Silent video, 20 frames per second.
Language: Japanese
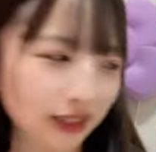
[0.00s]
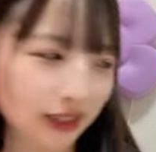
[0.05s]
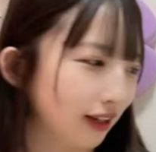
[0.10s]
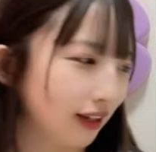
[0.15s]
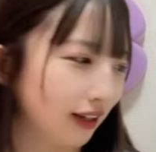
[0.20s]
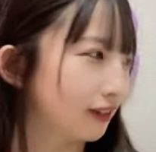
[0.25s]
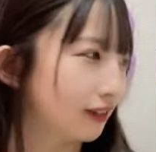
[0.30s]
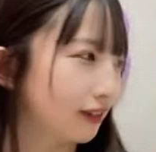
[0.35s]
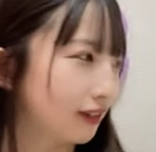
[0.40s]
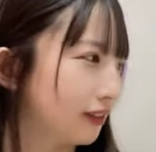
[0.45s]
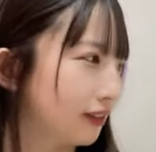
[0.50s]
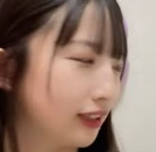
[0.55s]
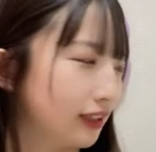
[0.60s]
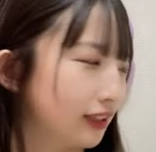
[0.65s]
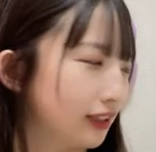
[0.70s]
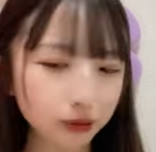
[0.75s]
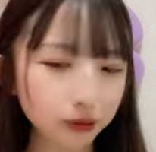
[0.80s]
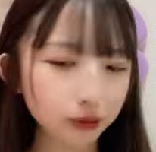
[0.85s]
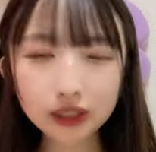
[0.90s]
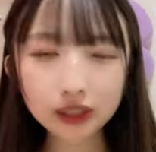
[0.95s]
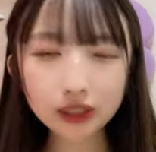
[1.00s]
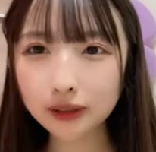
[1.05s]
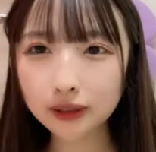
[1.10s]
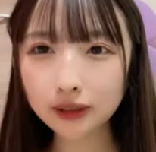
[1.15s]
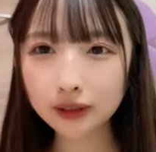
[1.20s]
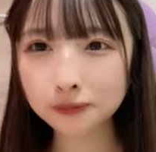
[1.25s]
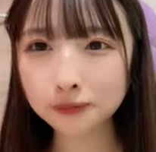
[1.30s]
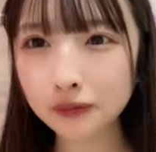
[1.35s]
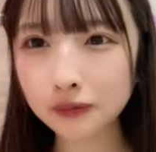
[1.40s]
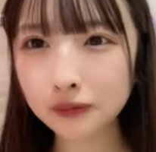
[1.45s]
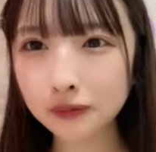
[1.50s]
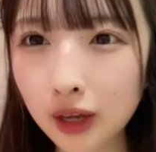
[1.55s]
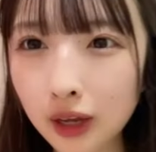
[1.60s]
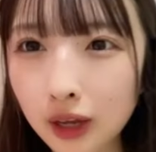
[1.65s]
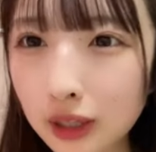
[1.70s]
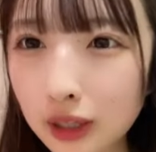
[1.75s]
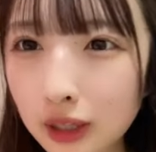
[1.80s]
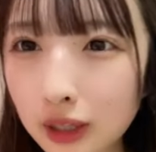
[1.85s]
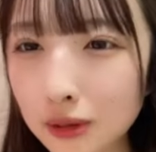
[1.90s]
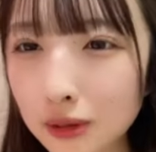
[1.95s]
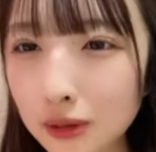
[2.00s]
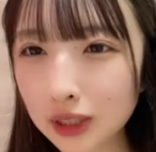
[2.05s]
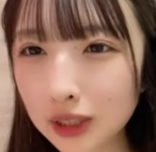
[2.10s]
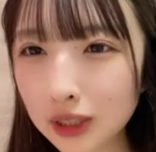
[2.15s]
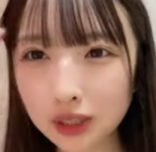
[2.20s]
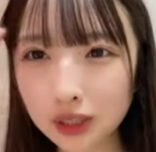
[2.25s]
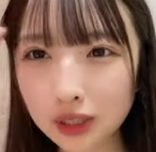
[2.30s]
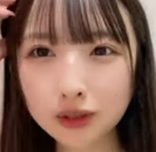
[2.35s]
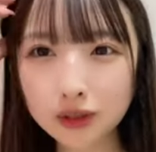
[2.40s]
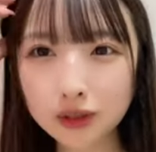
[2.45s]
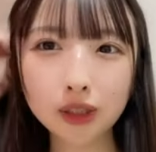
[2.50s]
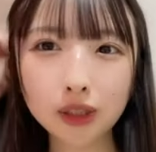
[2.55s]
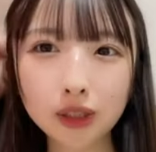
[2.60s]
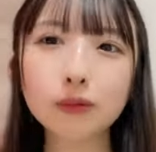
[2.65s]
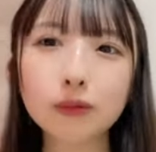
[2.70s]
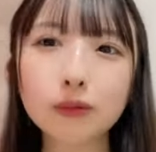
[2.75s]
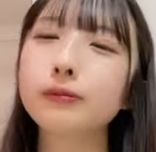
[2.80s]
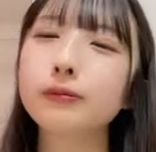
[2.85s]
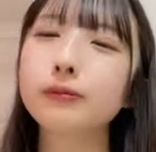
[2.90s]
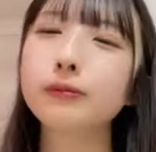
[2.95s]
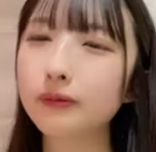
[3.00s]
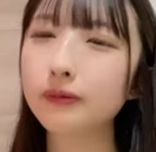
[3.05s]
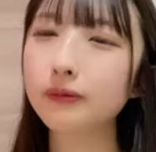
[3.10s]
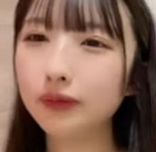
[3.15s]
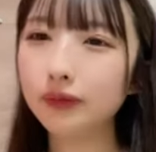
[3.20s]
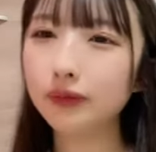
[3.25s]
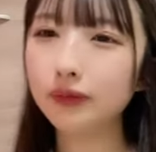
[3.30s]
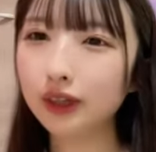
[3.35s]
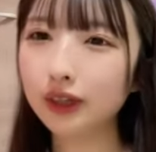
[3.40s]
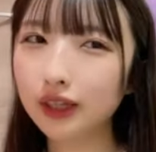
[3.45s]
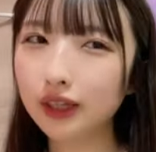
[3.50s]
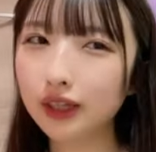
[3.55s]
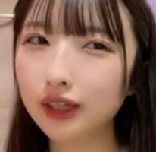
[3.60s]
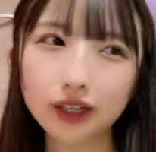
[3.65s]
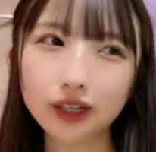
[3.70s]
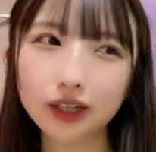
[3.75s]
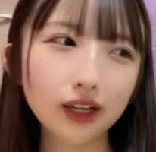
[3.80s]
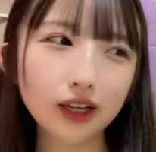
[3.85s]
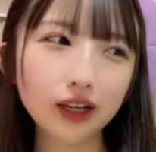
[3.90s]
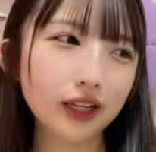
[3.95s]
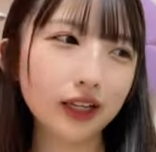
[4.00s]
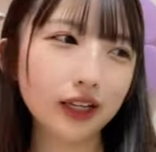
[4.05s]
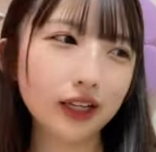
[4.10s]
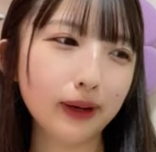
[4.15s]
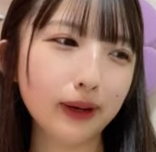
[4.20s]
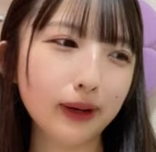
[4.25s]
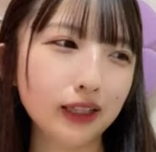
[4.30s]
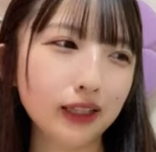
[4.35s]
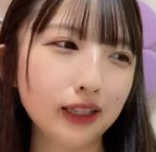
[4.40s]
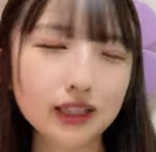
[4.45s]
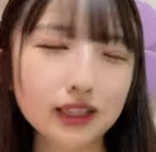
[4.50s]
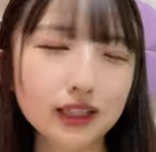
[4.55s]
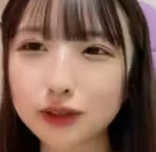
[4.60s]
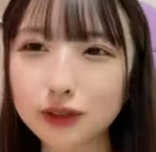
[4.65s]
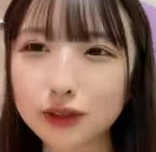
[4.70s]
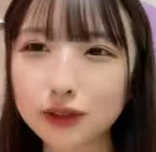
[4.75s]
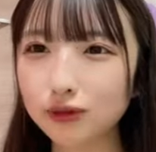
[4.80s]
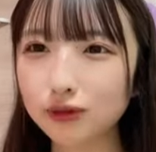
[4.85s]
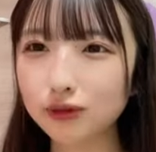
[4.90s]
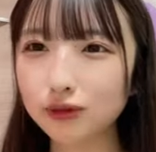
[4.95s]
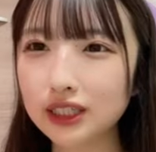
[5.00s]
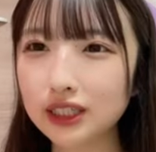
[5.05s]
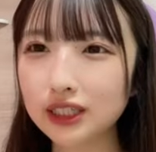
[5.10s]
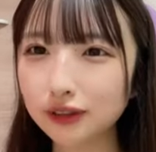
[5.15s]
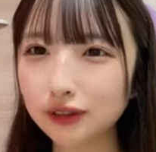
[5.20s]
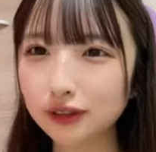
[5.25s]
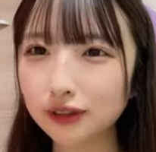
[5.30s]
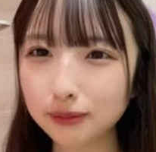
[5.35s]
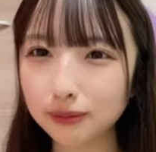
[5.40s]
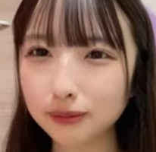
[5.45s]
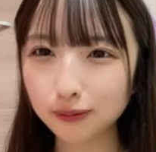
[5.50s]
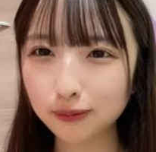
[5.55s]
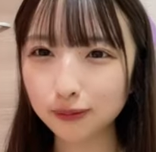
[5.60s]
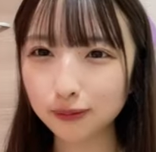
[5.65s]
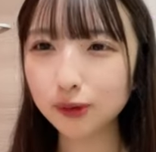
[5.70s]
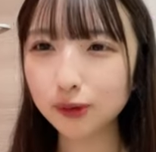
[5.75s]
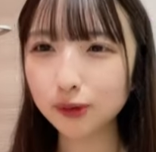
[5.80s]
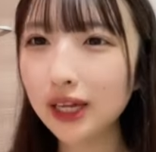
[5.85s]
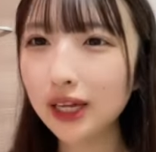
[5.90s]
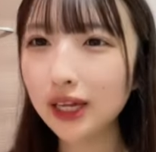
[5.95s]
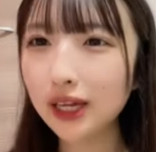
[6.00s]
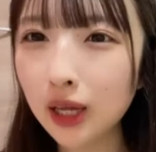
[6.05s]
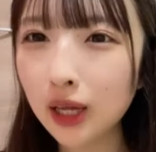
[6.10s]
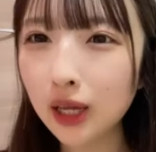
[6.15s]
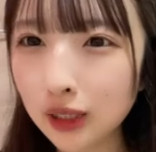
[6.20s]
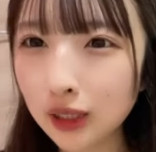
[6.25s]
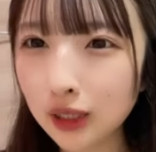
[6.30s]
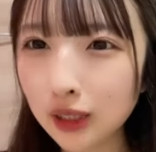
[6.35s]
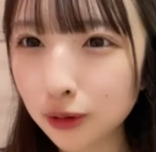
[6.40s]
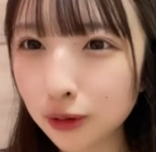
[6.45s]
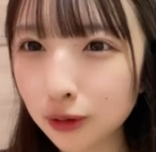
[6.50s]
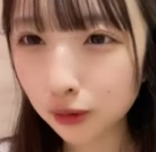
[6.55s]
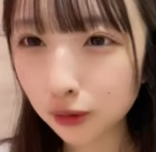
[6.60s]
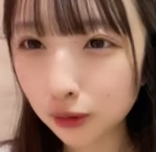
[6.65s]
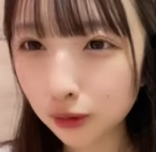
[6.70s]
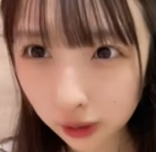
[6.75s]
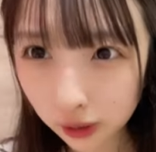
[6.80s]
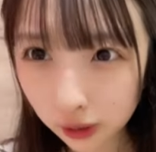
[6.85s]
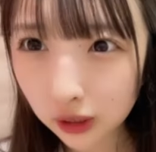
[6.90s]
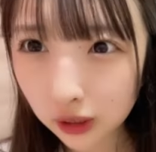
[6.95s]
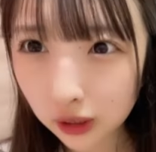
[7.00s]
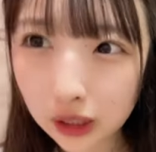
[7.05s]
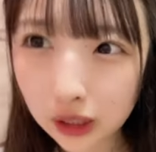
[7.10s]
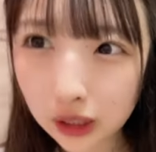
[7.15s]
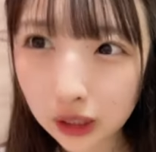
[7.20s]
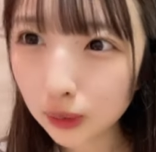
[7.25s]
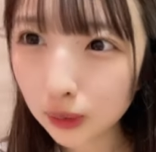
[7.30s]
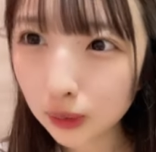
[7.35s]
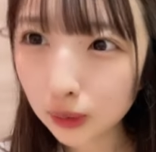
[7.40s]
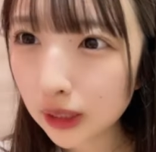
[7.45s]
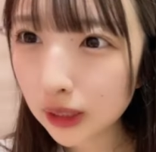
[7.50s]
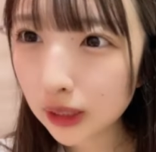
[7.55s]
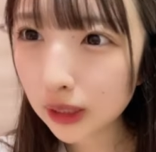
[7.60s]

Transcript: 犬用じゃないわ犬用じゃないこれは人間用ですでもただ可愛くて買っちゃったここちゃん用ですか